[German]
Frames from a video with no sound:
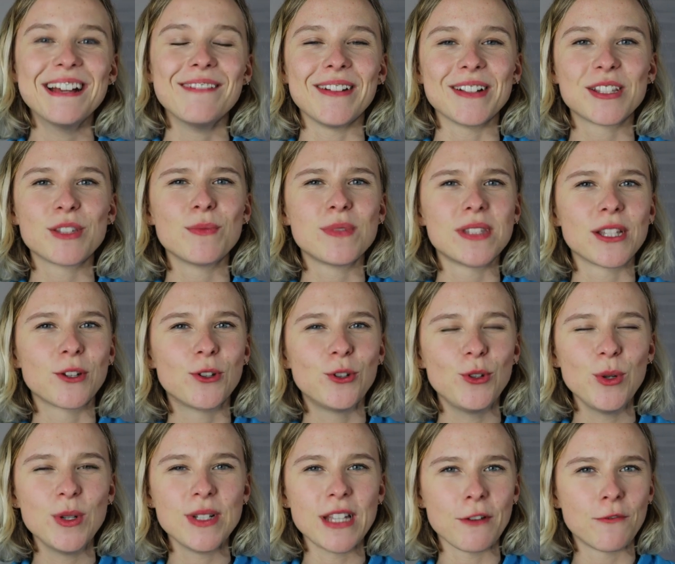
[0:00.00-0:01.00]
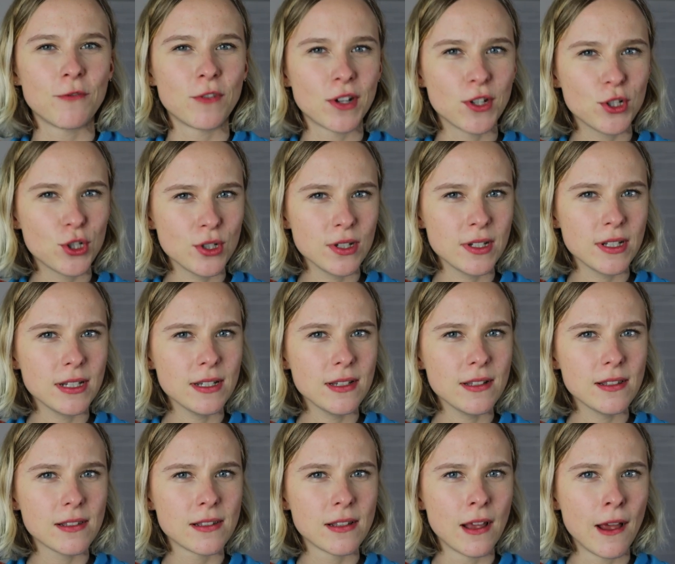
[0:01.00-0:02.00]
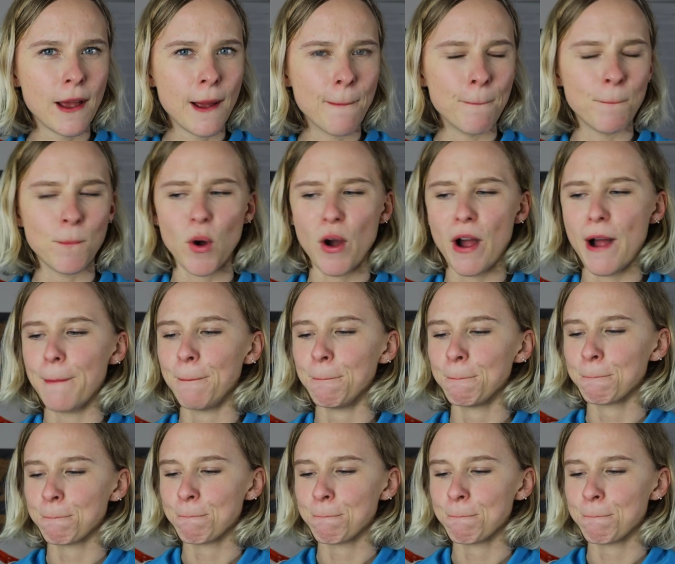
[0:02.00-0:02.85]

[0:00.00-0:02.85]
weil es so ein bisschen kühlend erfrischend ist. Boah,